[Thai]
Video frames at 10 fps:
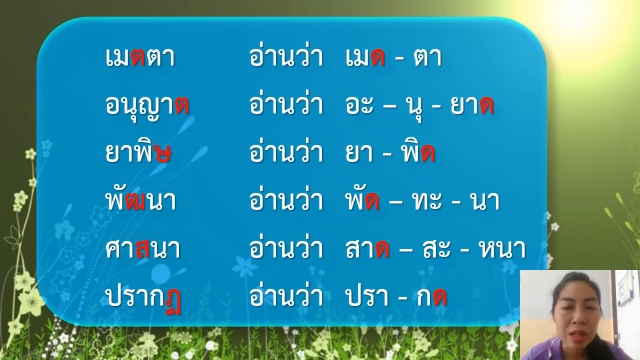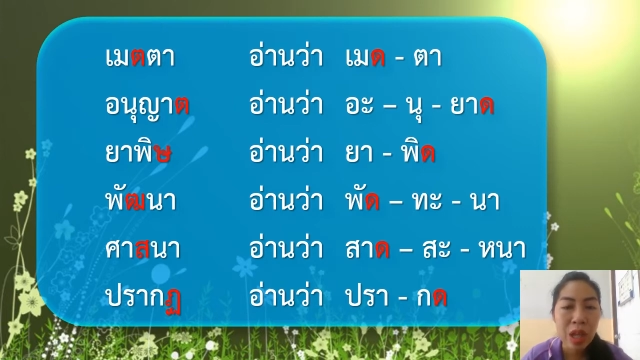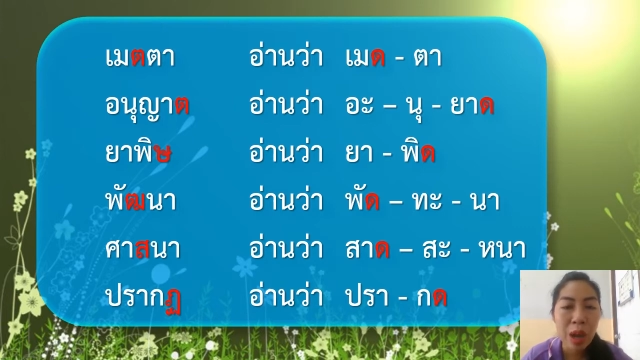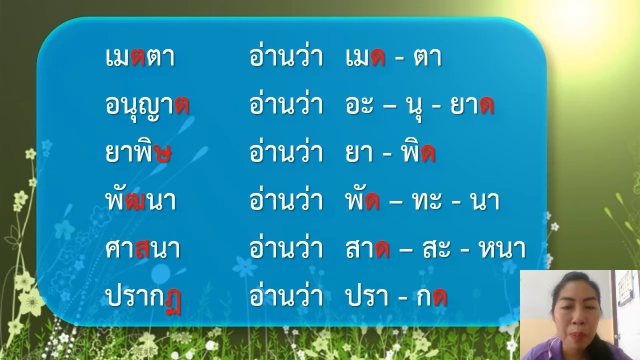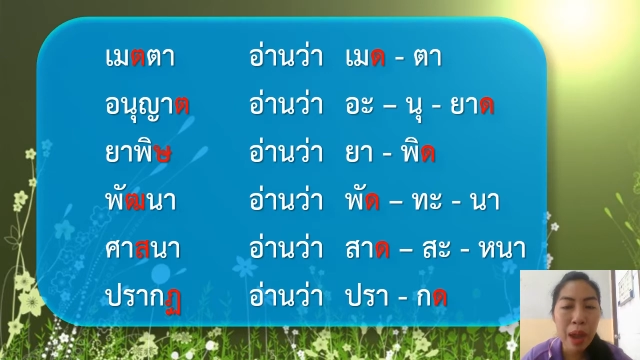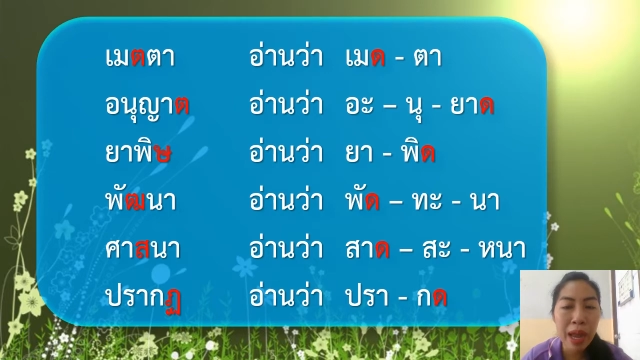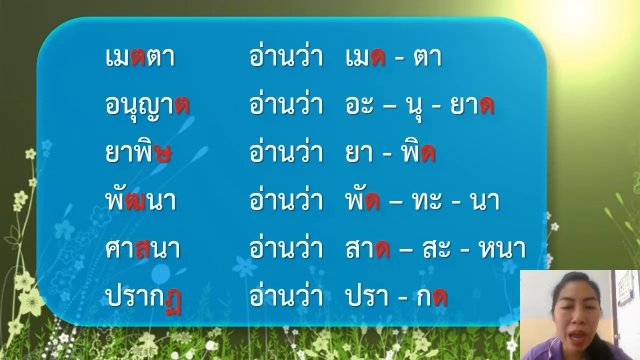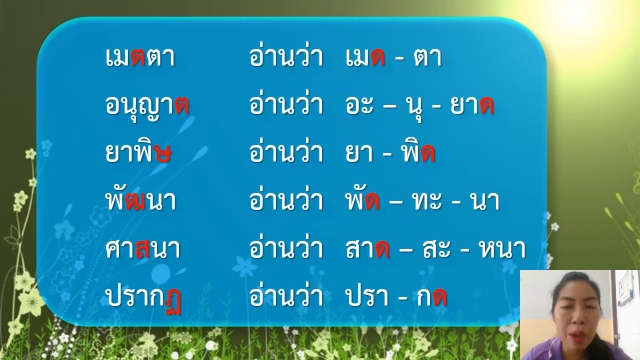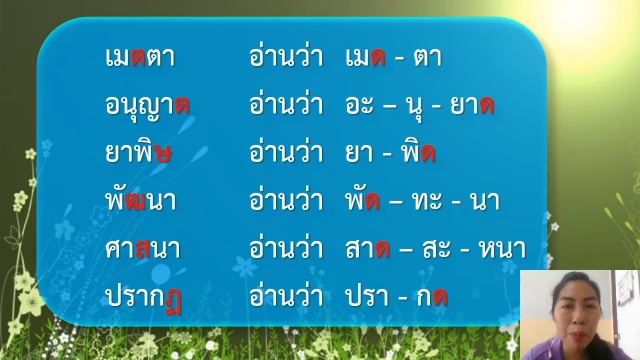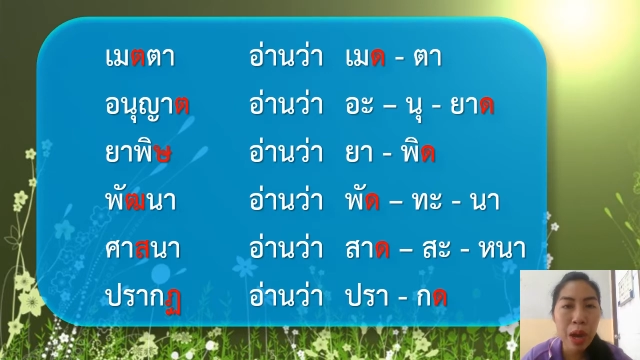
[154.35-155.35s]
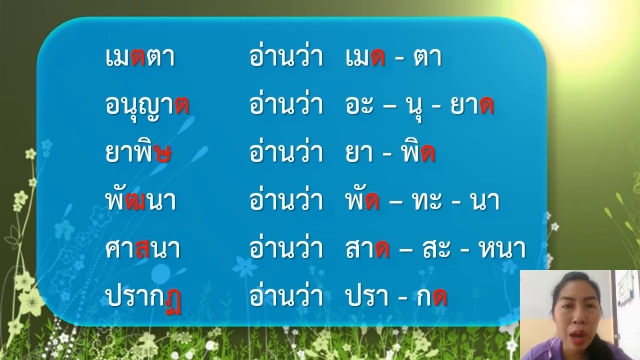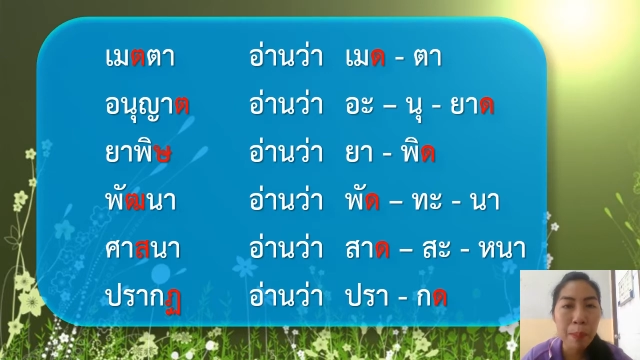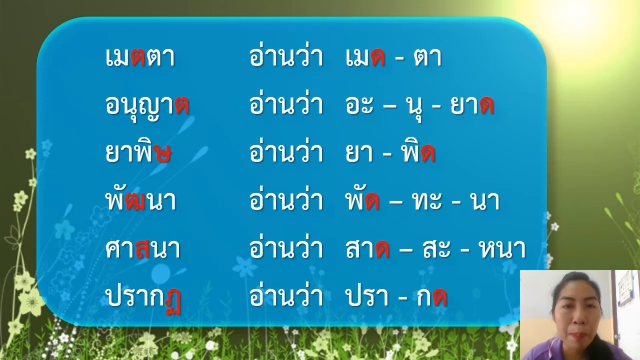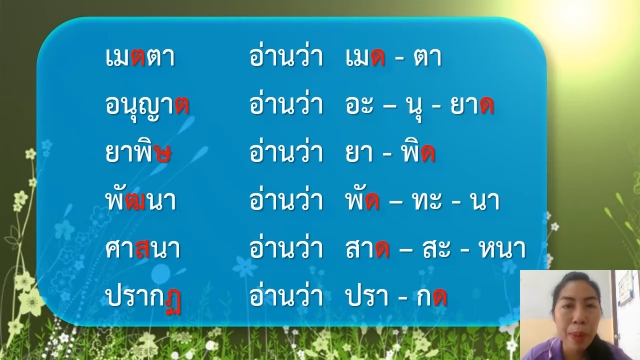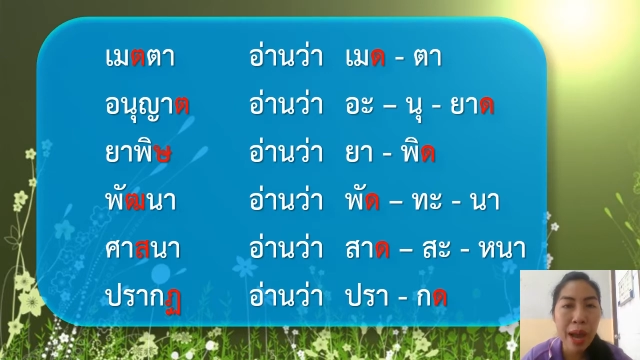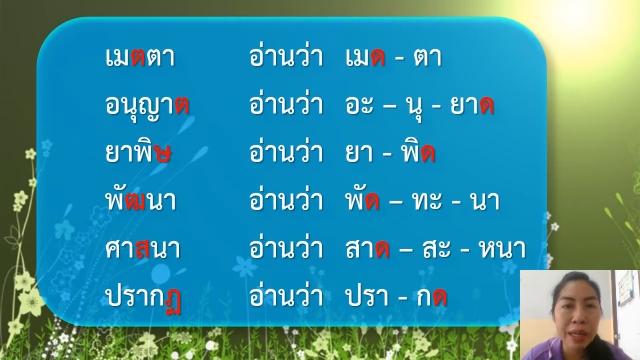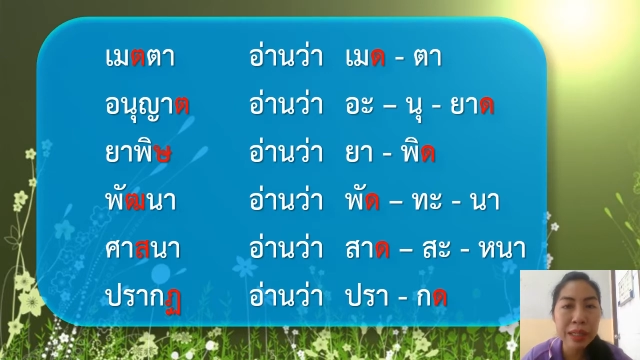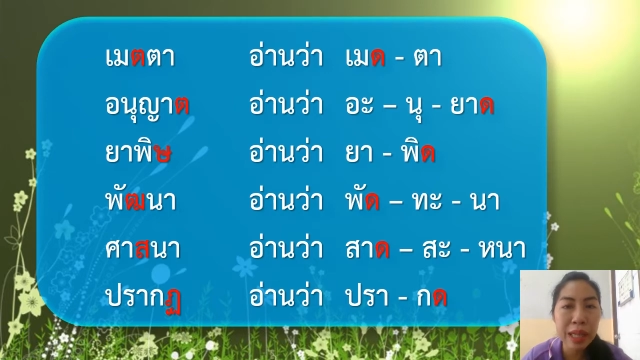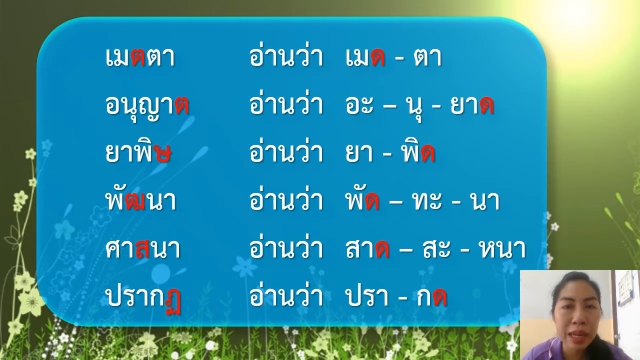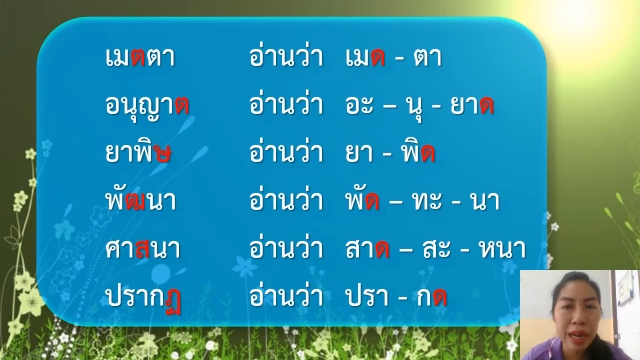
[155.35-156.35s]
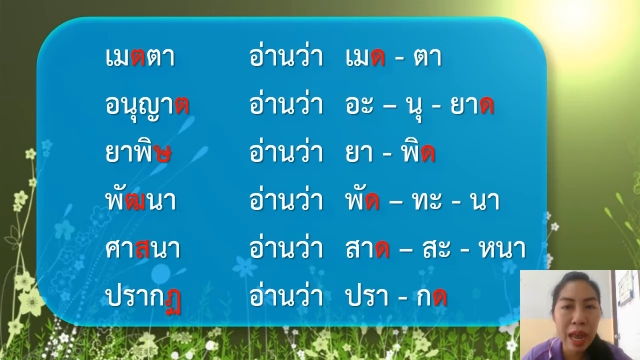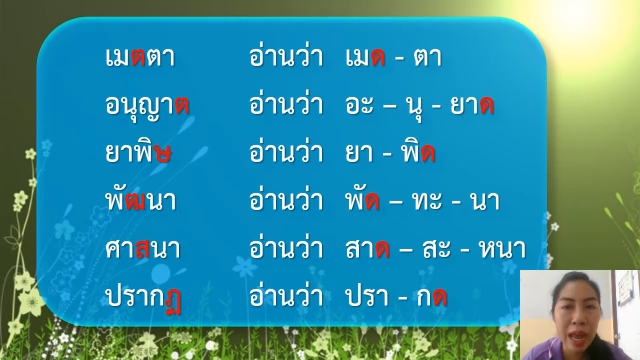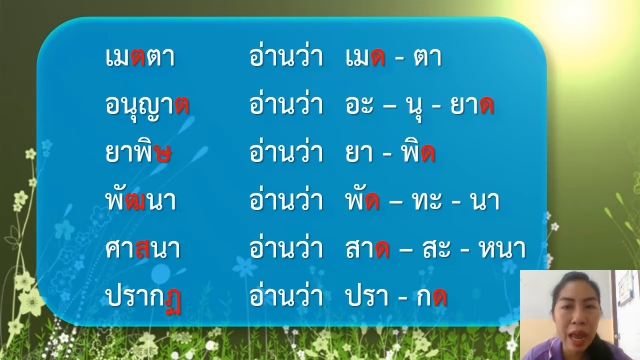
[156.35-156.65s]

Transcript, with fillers: ต่อไปคำว่า พัฒนา